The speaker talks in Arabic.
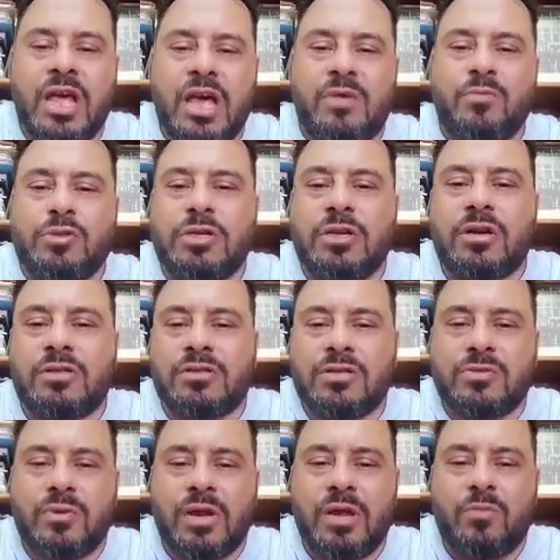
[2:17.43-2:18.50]
الموسيقى
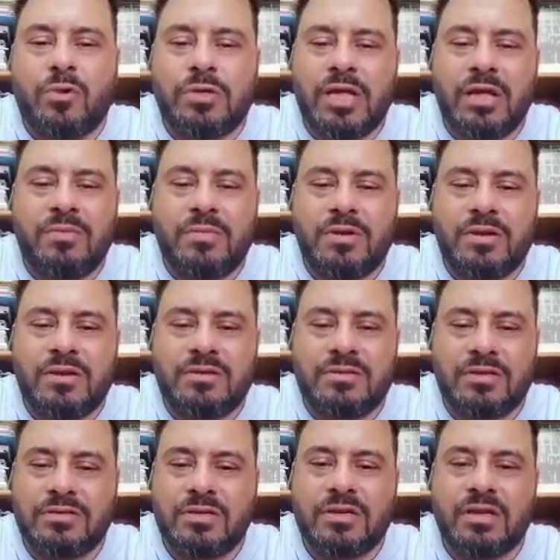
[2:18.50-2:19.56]
التصويريه مهداه من
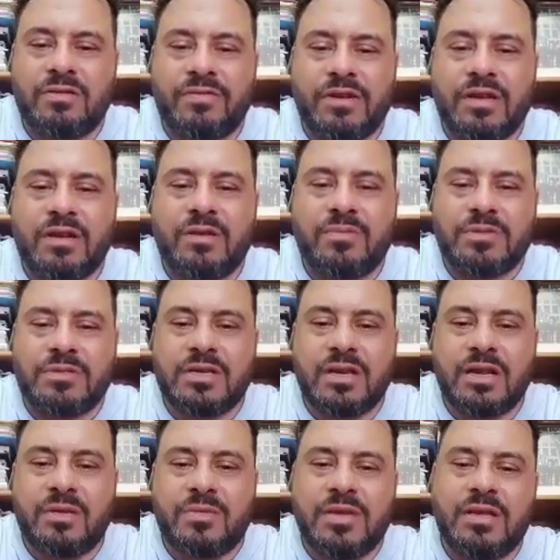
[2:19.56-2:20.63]
صديقي الفنان المصري
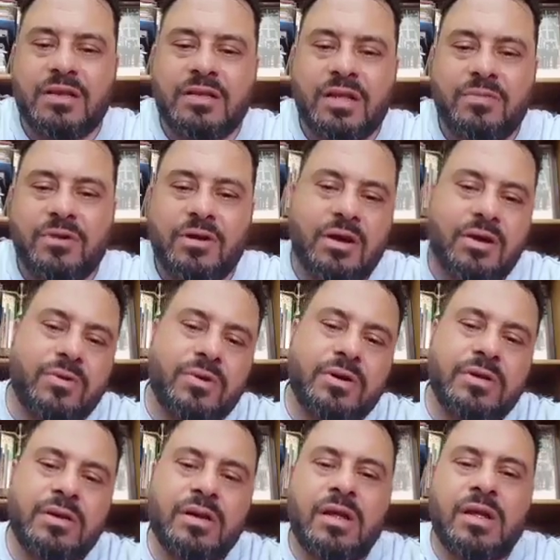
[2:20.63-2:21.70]
الجميل تامر كروان